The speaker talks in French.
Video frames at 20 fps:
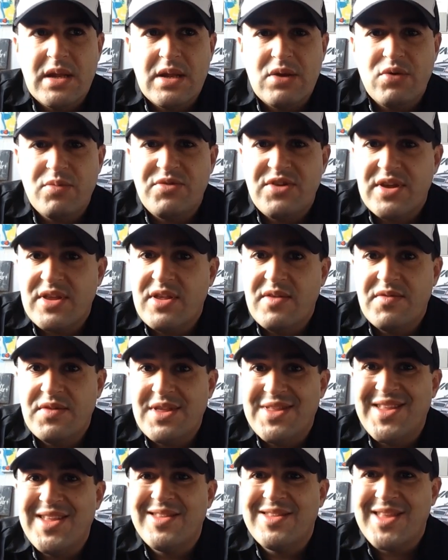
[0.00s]
l'objectif
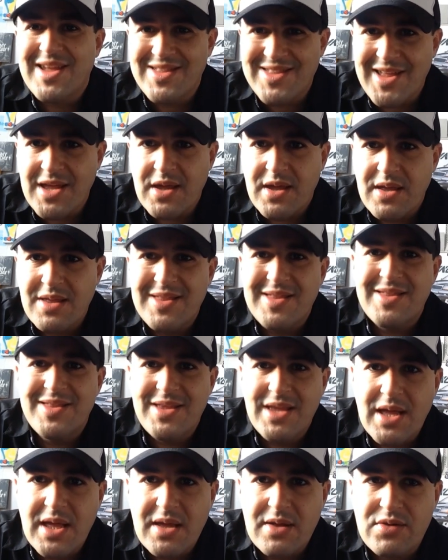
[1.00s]
c'était d'attaquer
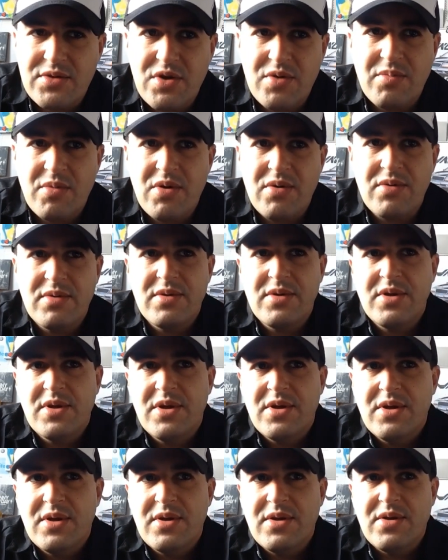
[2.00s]
directement
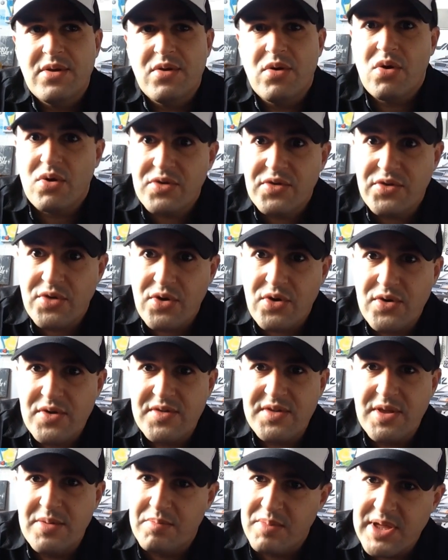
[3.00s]

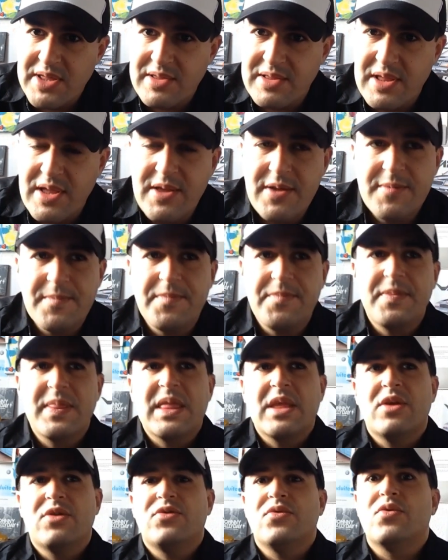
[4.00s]
Rolls-Royce et Bentley
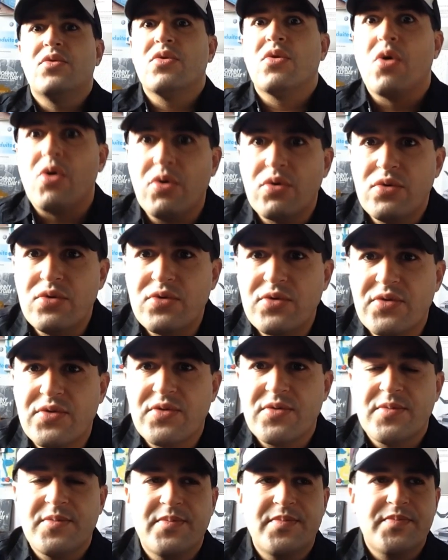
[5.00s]
sur le grand
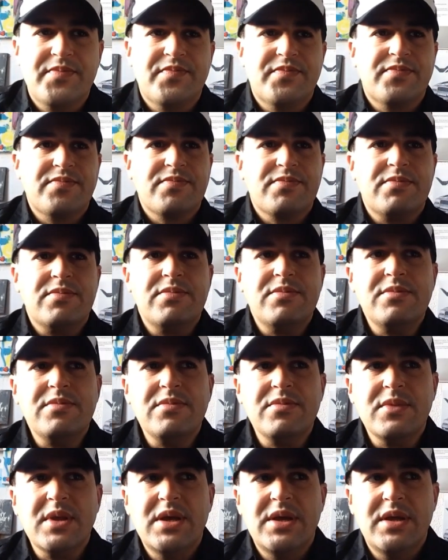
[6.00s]
luxe
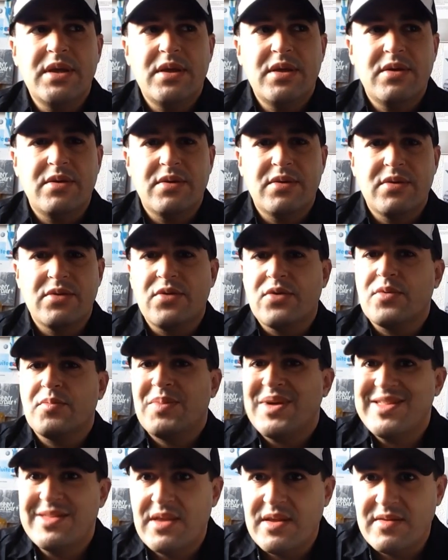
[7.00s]
et euh, donc
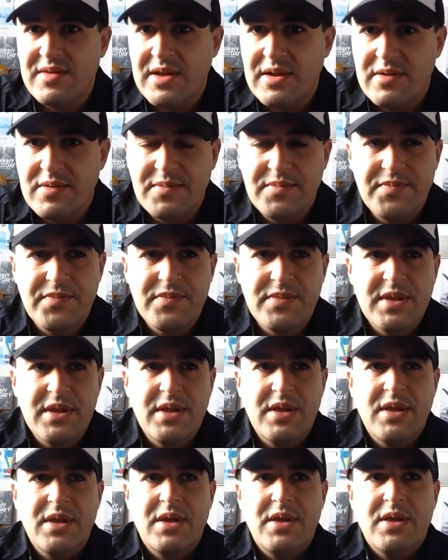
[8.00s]
pas de diesel.
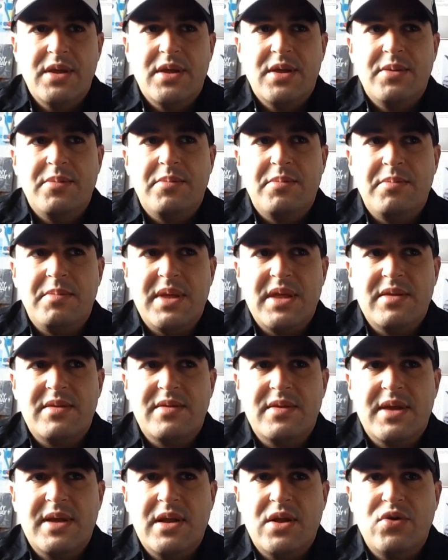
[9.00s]
Mais
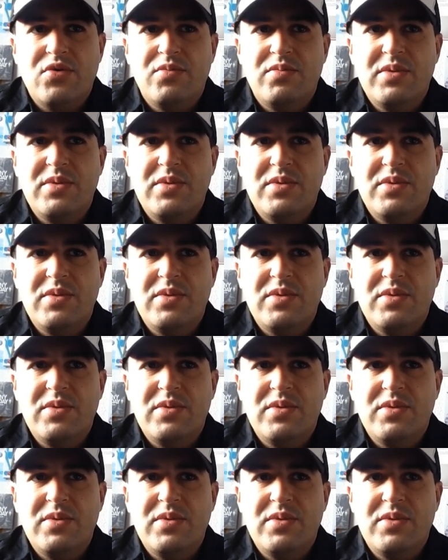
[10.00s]
ce qu'elle a